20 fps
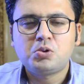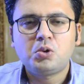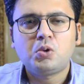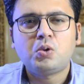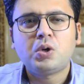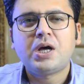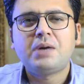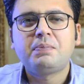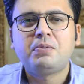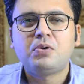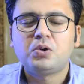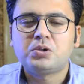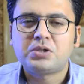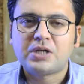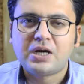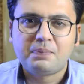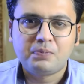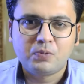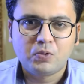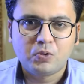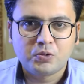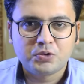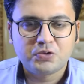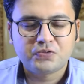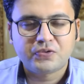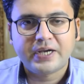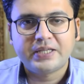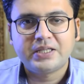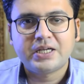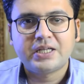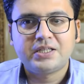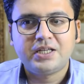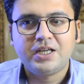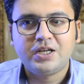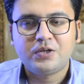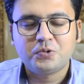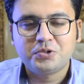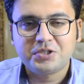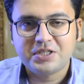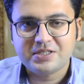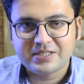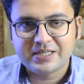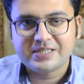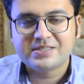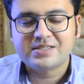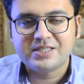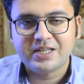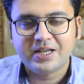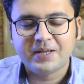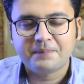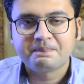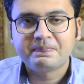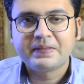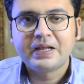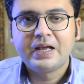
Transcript: थोड़ा बहुत आपको कुछ फ़ायदा दें कुछ रिजल्ट्स दें